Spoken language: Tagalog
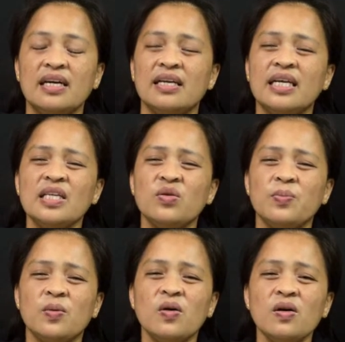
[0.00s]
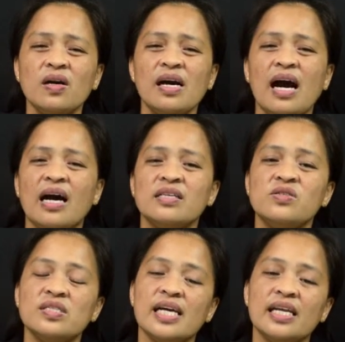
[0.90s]
Dito po, ang
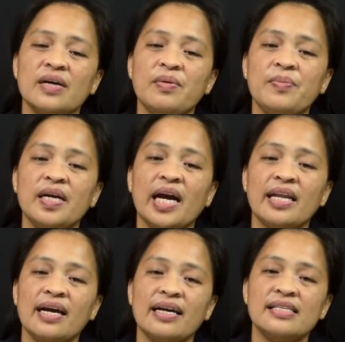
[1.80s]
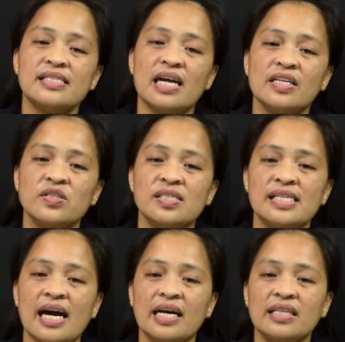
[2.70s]
Diyos ay nagbibigay ng instruction
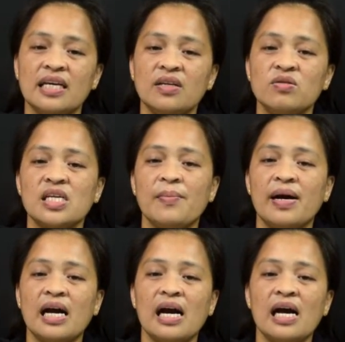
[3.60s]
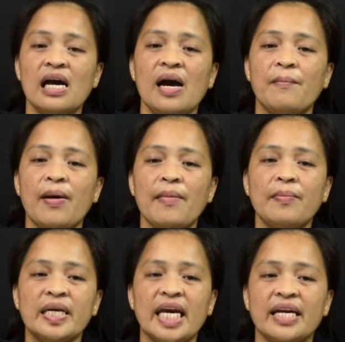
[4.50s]
sa atin o sa mga
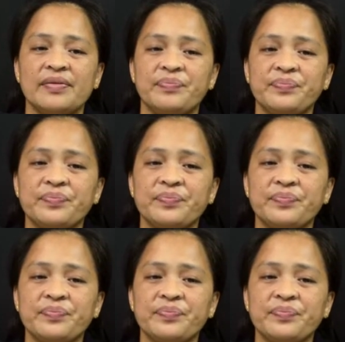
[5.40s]
mamamayan.